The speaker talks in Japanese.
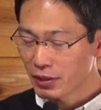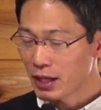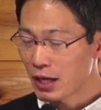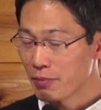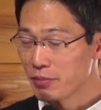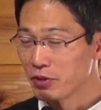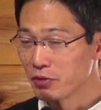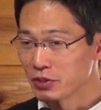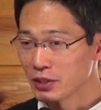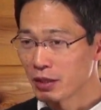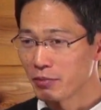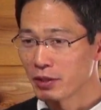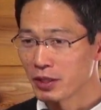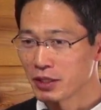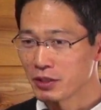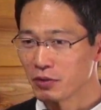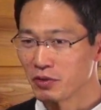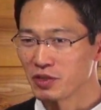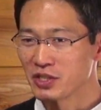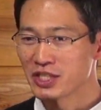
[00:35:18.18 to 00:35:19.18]
神の裁
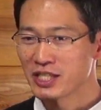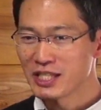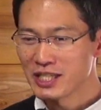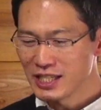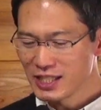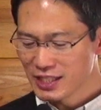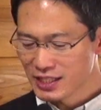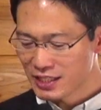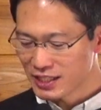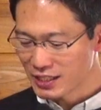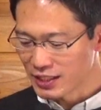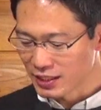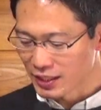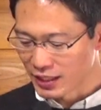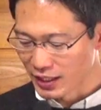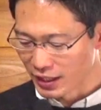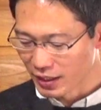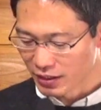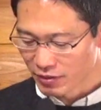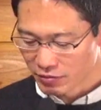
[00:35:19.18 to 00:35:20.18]
きを真摯
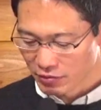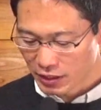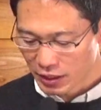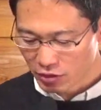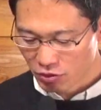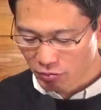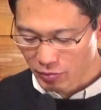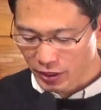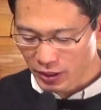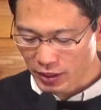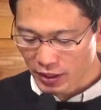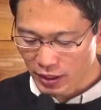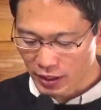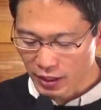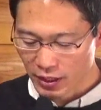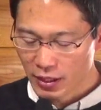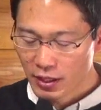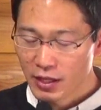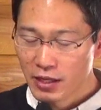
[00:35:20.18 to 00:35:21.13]
に受け止めて